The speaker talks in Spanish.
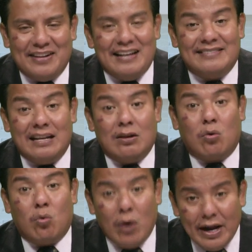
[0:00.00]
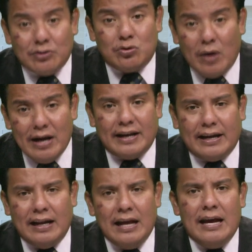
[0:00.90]
Es el cuarto
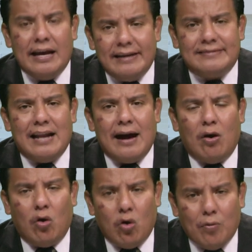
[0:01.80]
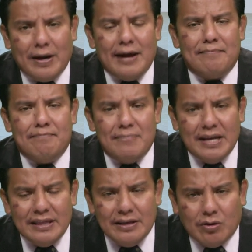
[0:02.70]
ángel, es la obra
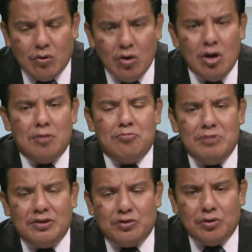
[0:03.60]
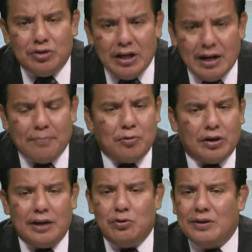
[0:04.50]
médico-misionera,
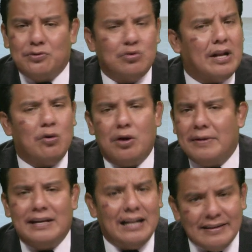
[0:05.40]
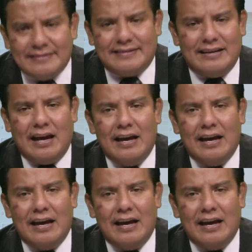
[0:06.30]
porque no es una nueva iglesia,